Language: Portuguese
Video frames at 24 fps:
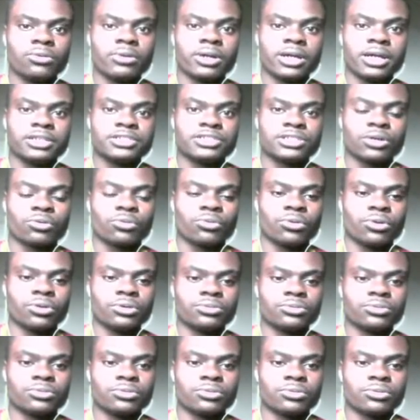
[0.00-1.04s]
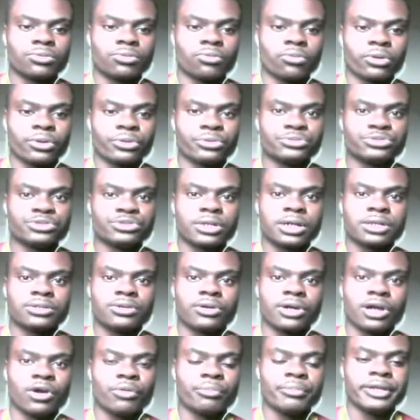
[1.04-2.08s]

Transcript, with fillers: não é de acordo com o que o jogador